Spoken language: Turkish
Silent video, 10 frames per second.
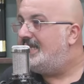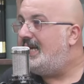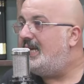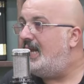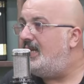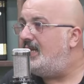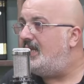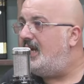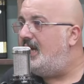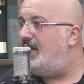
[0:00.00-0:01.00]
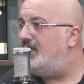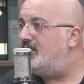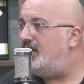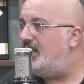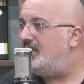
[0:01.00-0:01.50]
Genellikle ehli
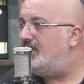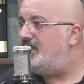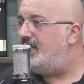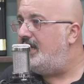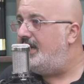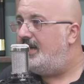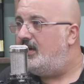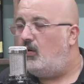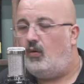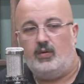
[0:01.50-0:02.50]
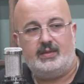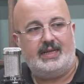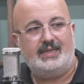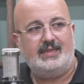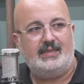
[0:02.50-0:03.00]
zakir de
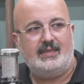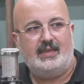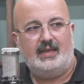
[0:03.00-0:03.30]
onların